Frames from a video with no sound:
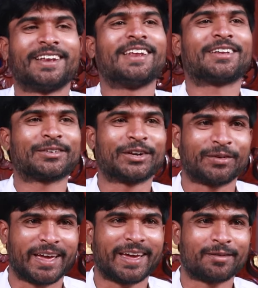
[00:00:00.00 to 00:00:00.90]
ఏడ
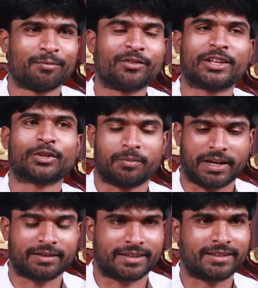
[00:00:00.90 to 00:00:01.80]
నేర్చుకుంటావే వినతో
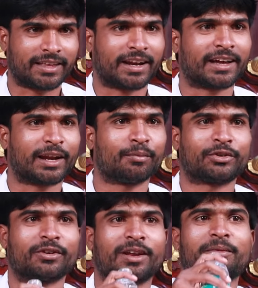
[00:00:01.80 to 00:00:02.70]
మా తెలంగాణలో
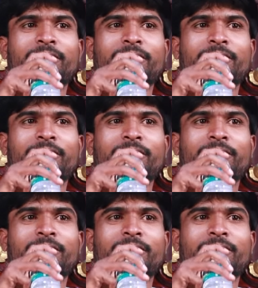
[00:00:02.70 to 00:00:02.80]
పుట్టిన వాళ్ళం